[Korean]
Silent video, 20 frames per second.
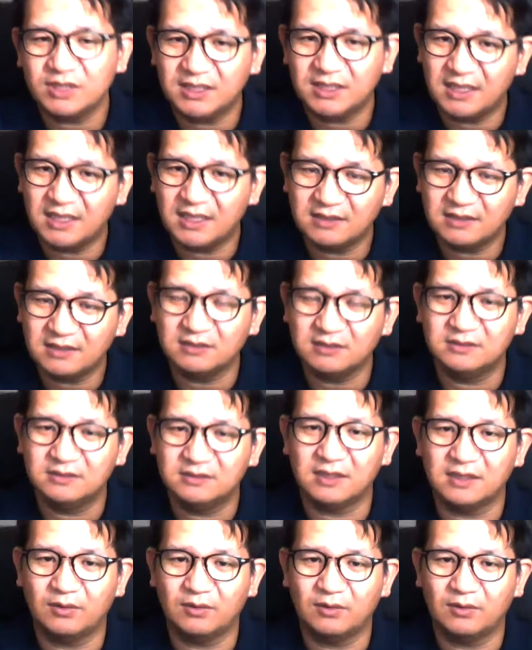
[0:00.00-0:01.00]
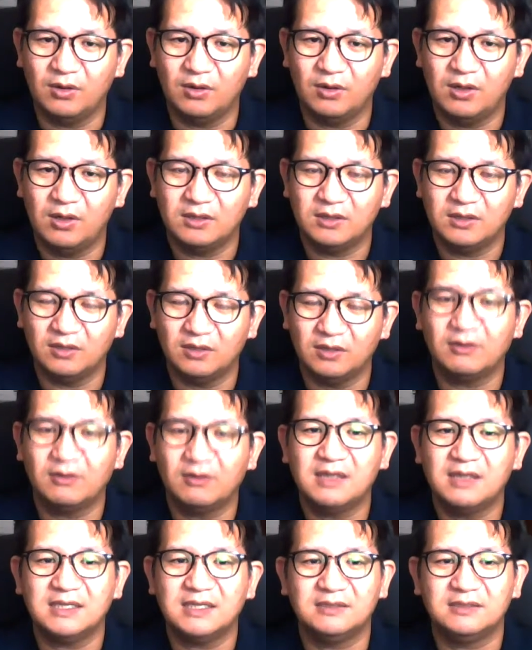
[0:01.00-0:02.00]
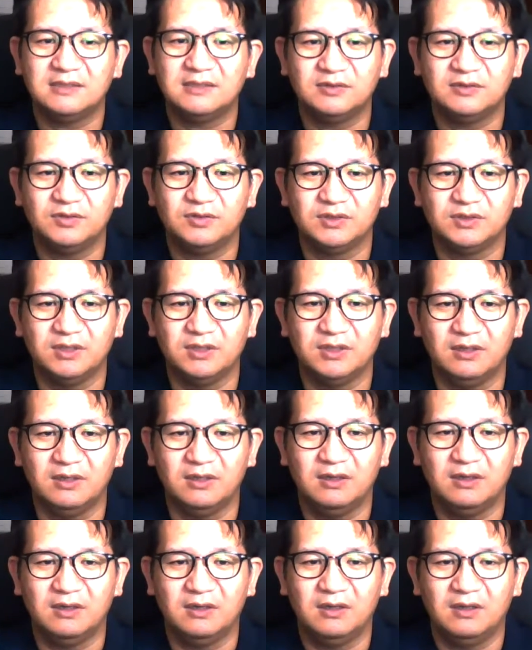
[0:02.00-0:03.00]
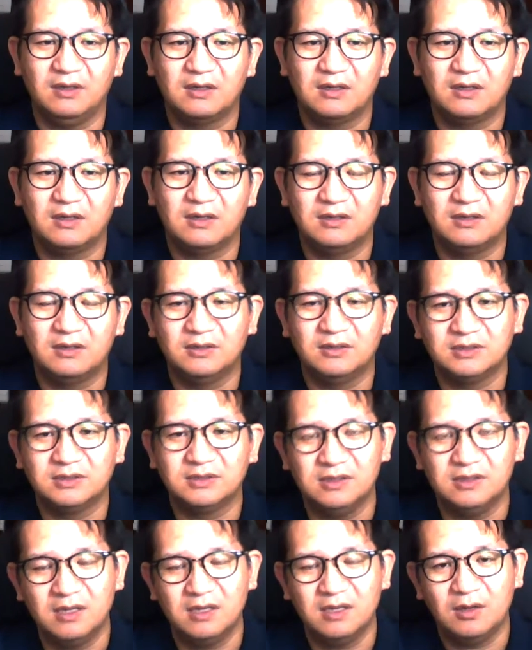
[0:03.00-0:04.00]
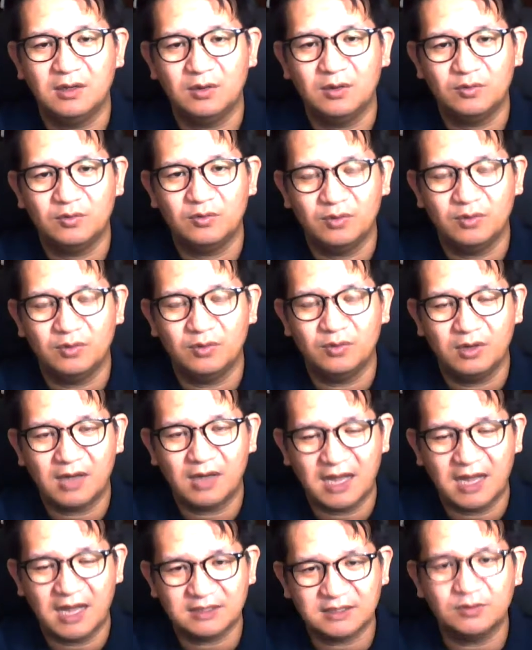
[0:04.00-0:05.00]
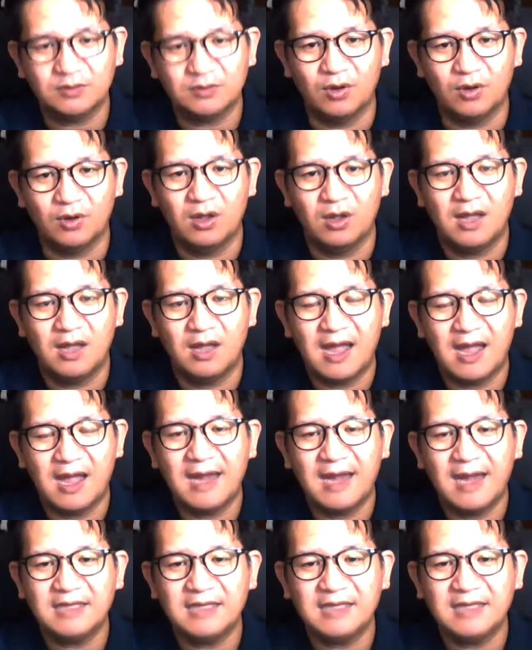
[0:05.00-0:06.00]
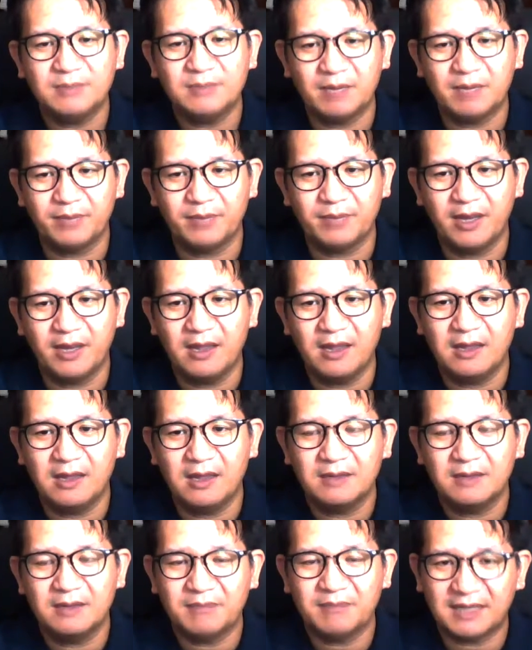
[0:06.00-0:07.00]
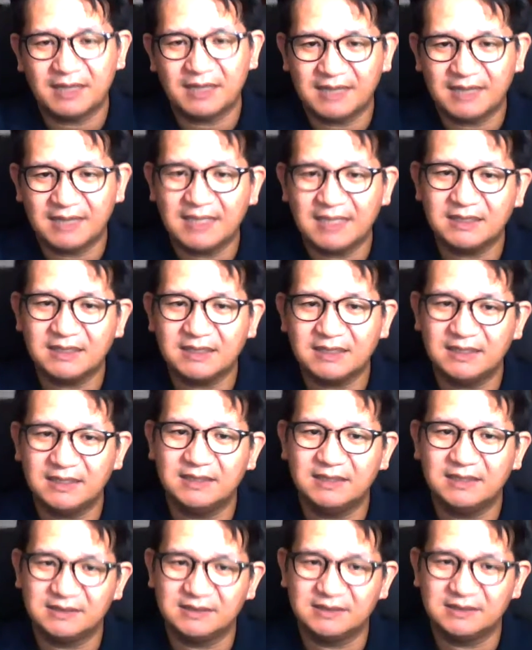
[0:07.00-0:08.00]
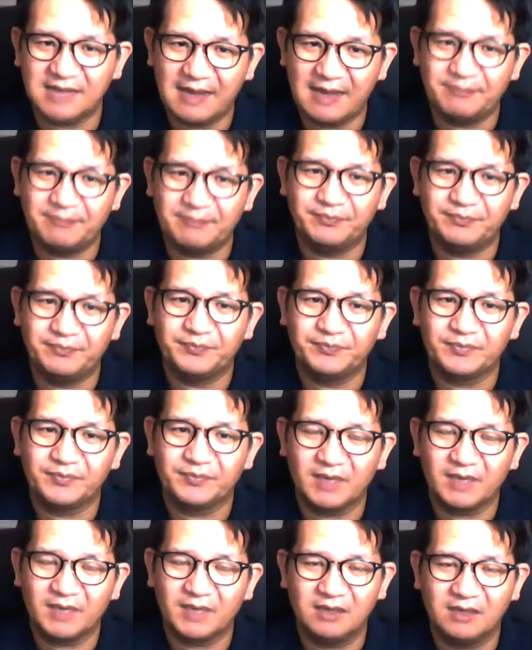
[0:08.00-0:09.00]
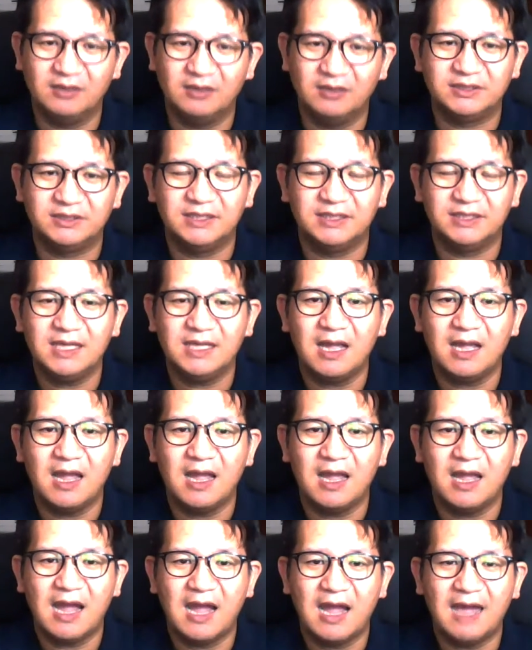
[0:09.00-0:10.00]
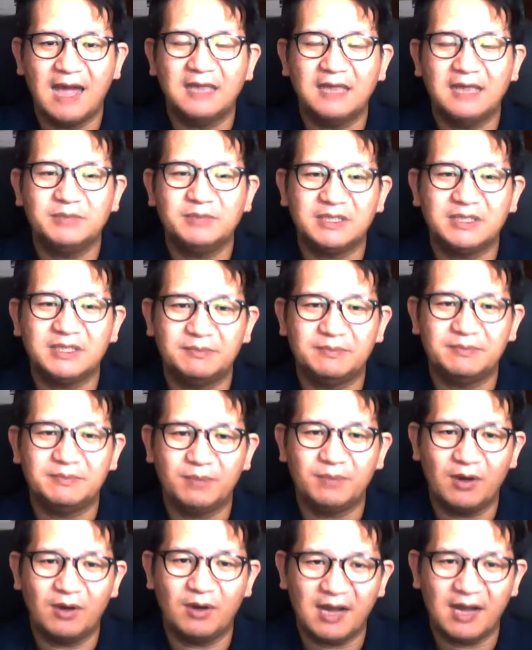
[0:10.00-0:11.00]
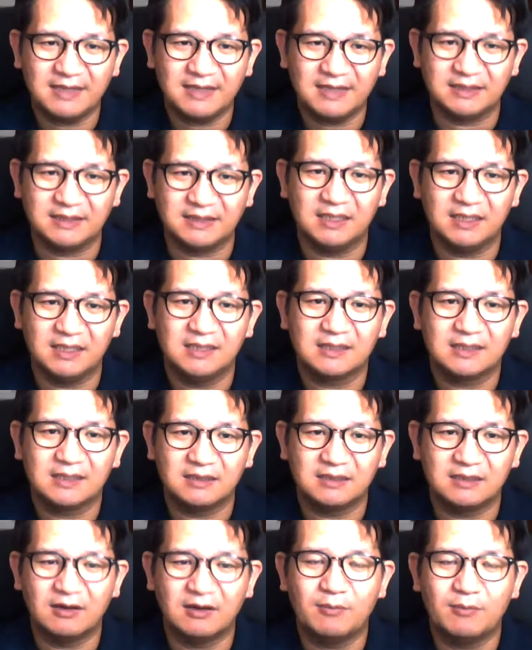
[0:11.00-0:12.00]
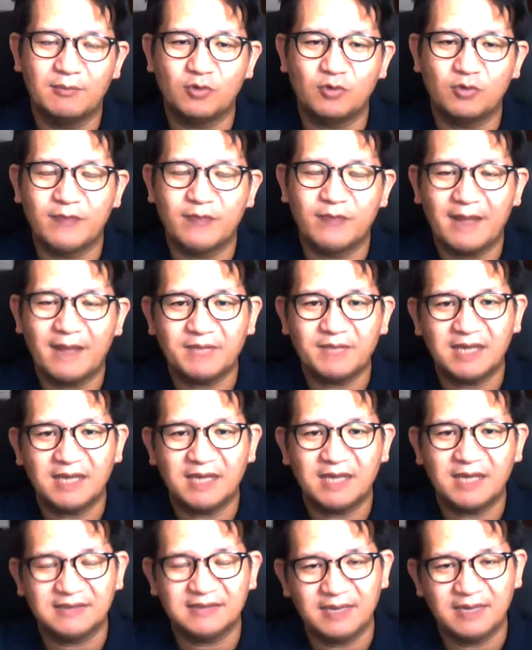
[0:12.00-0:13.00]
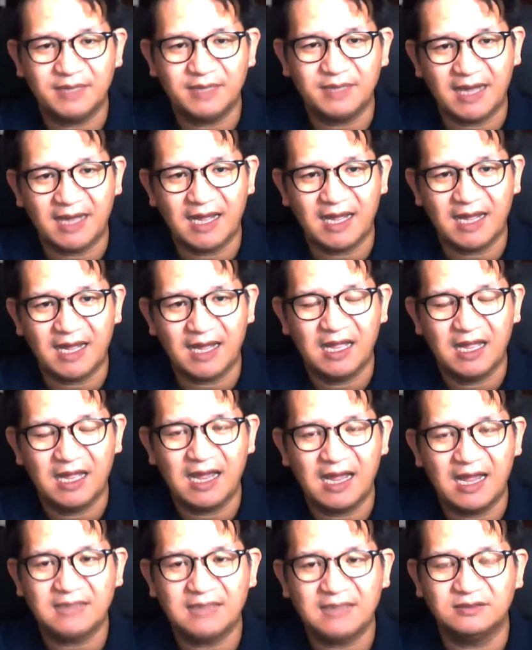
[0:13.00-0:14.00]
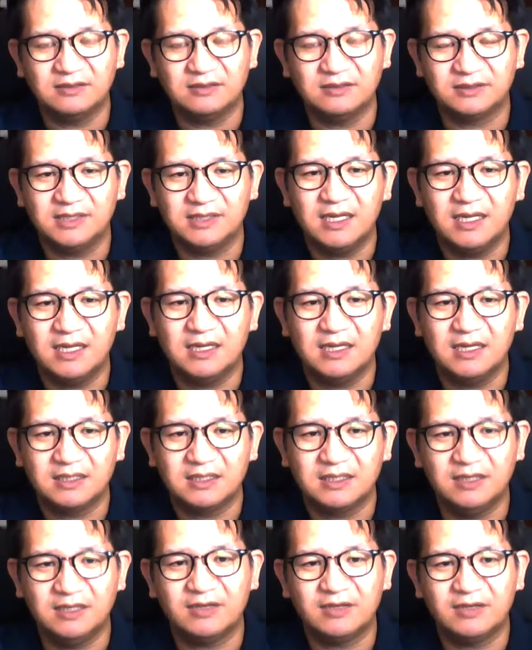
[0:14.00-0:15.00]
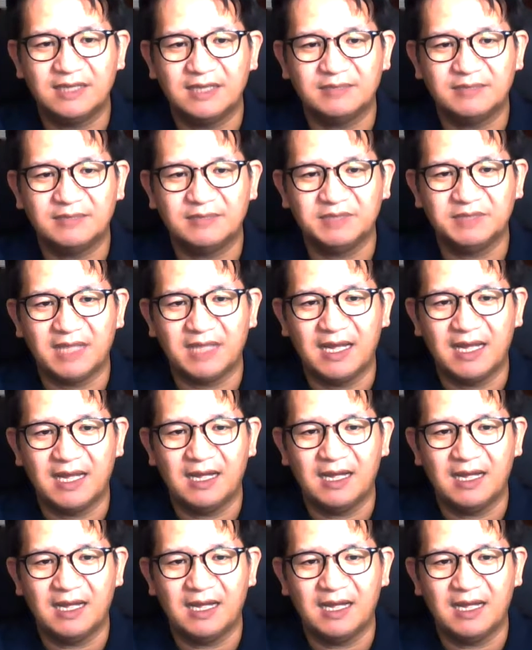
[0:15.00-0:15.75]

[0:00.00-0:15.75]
일하는 은사로 여러 가지가 있을 수 있어요. 그것을 가지고 하나님 앞에 마땅히 드리는 삶, 그것이 하나님이 기뻐하는 그러한 복음에 합당한 삶이라 하는 것을 기억해야 됩니다.